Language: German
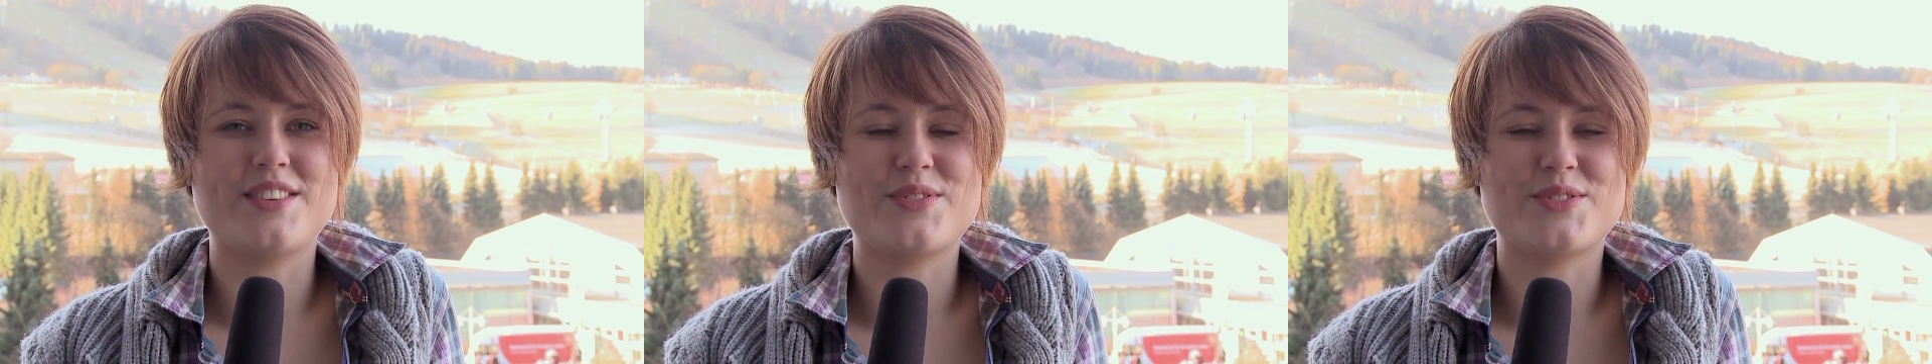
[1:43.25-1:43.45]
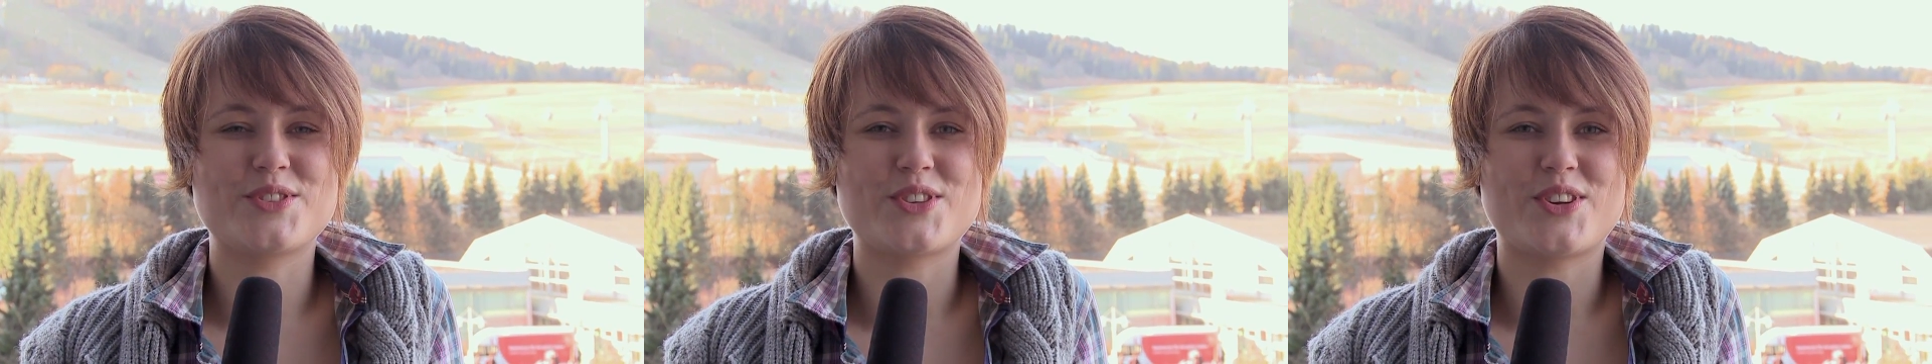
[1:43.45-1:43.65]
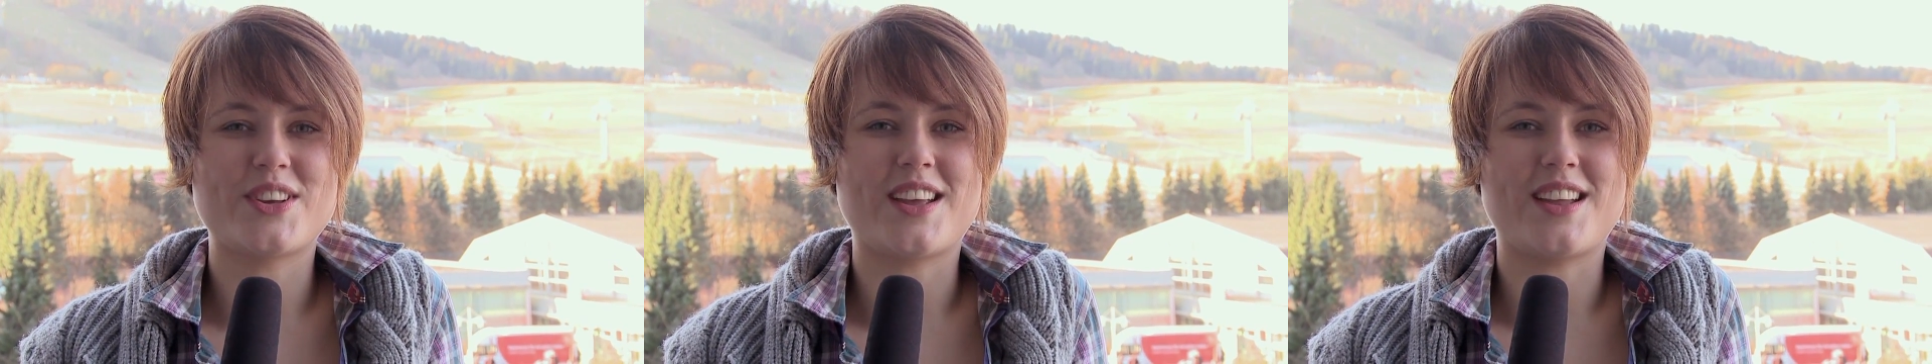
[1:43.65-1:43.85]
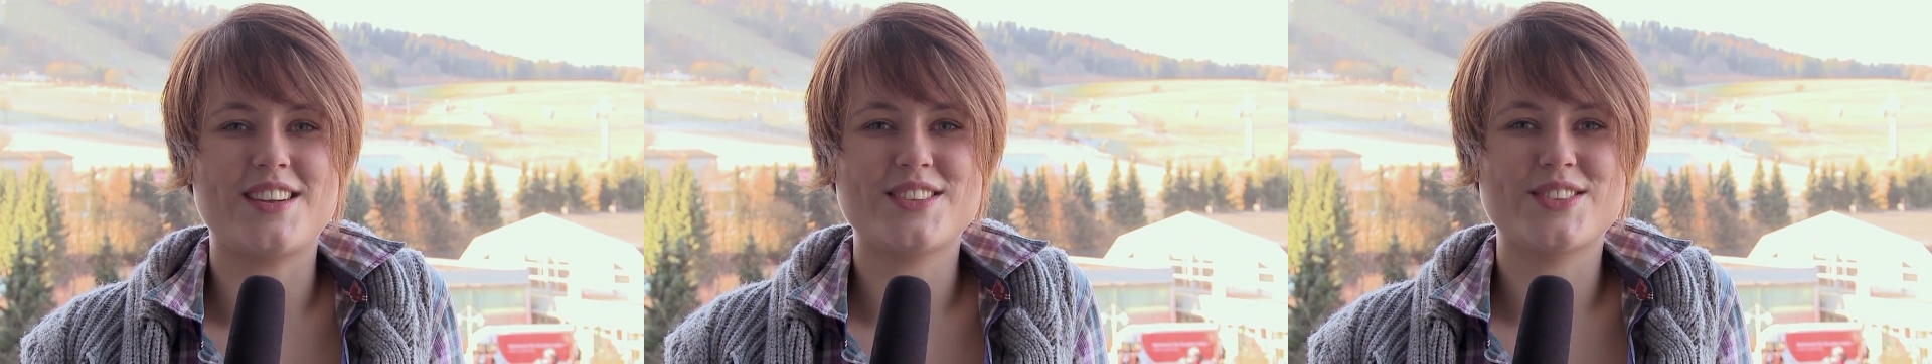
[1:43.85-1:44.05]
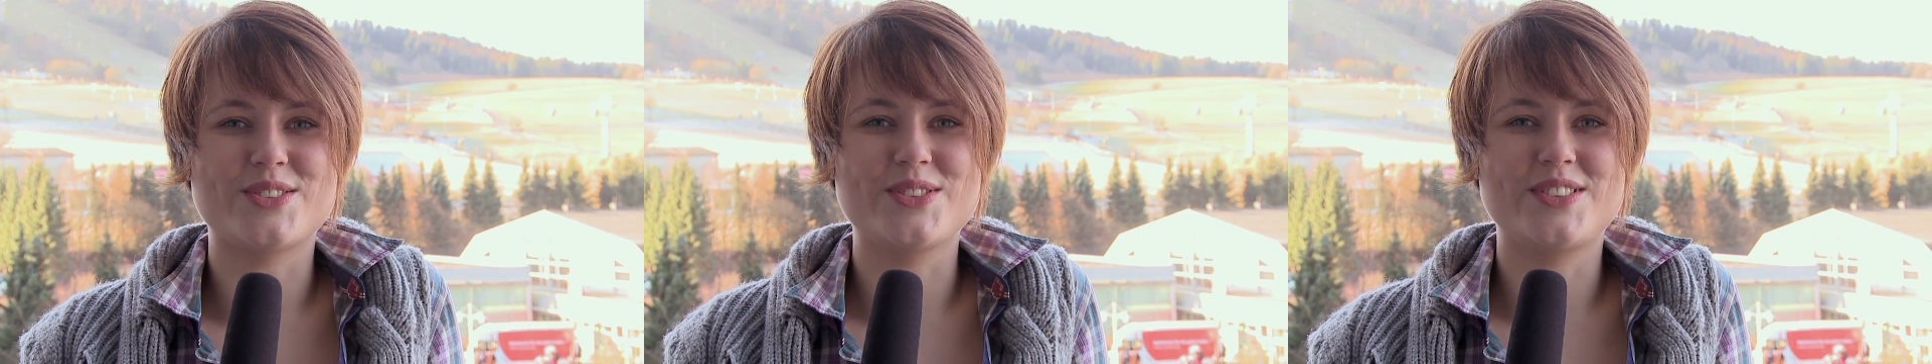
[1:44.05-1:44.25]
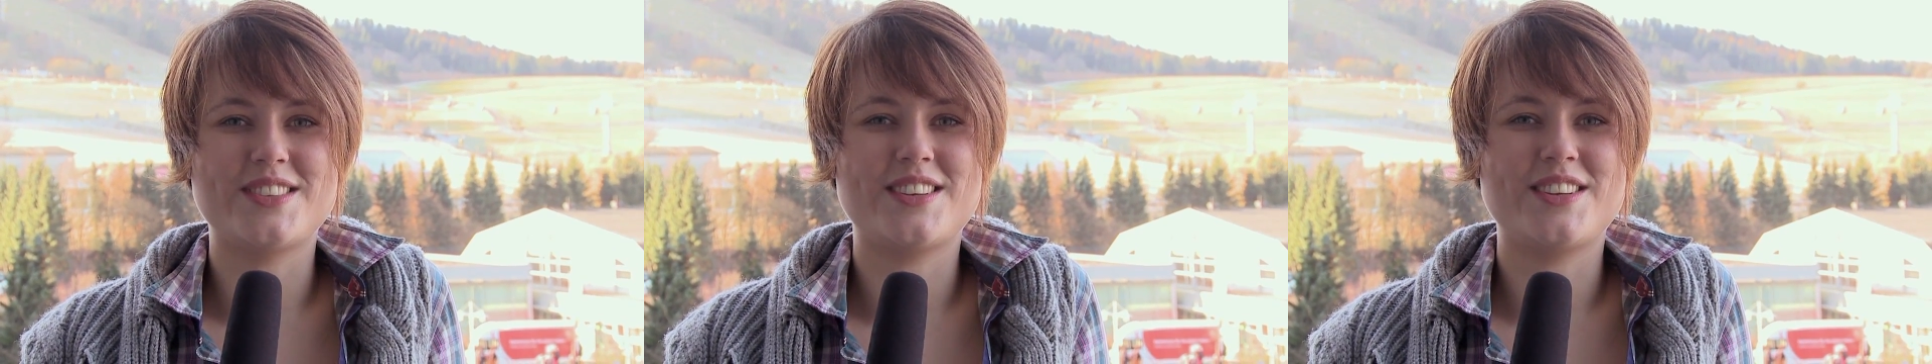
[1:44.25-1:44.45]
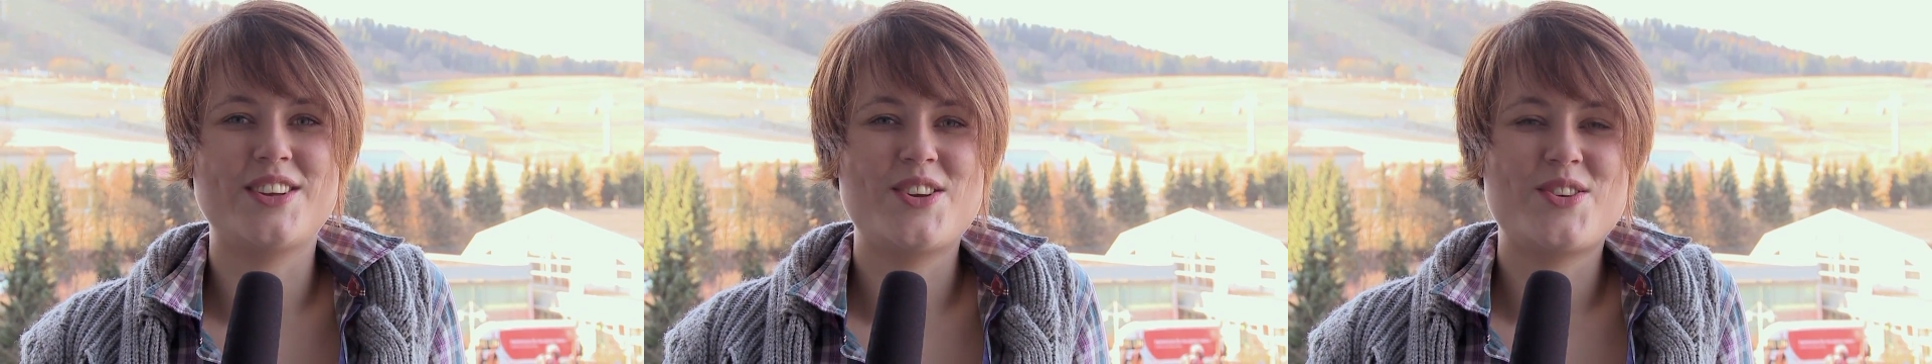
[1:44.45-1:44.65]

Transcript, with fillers: Ich wünsche euch alles Gute